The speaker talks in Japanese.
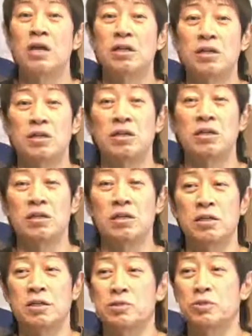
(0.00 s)

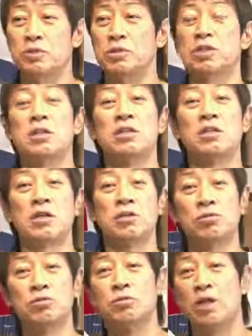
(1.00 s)
えー、スポーツ化された
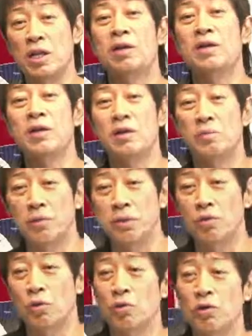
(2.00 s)
ことでね、やっぱり
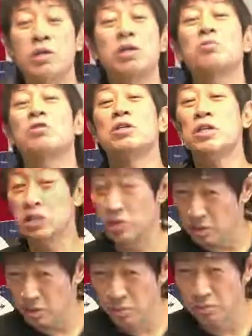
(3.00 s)
こう置いてきぼりになっちゃっ
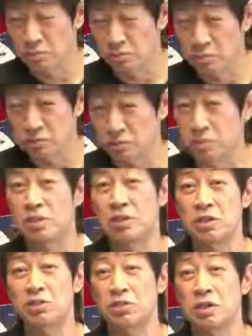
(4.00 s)
た部分も含めて
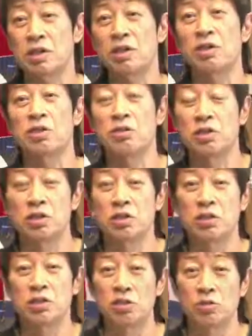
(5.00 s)
ですね、空手
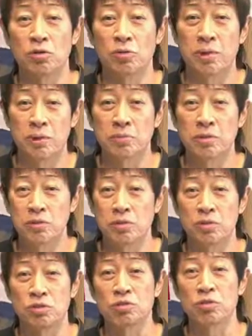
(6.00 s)
キット、まあ
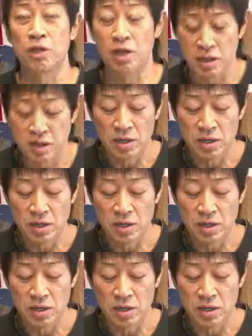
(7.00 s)
ベストキットでね、